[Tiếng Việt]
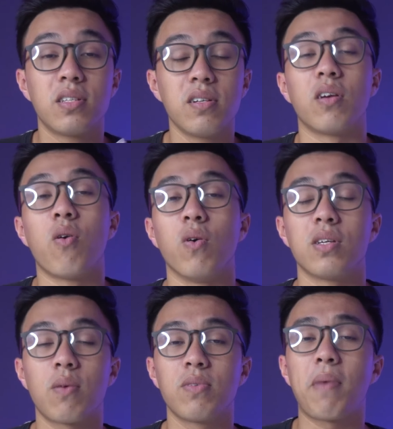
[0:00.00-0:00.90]
Sửa
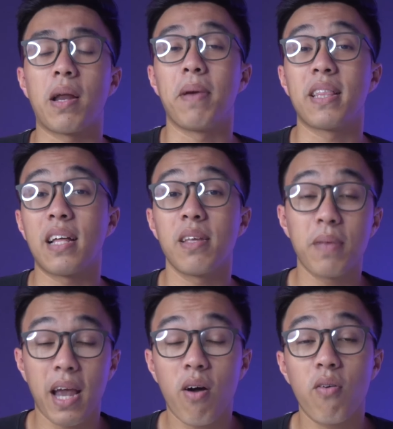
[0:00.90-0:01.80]
đổi trong những bản beta
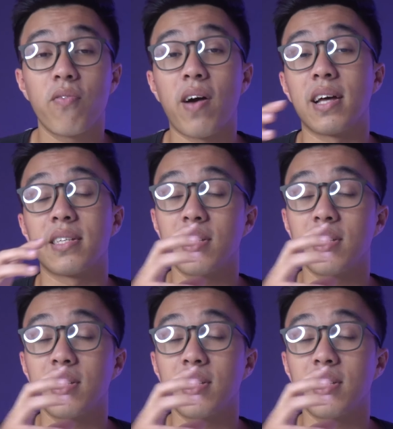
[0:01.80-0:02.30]
tiếp theo Và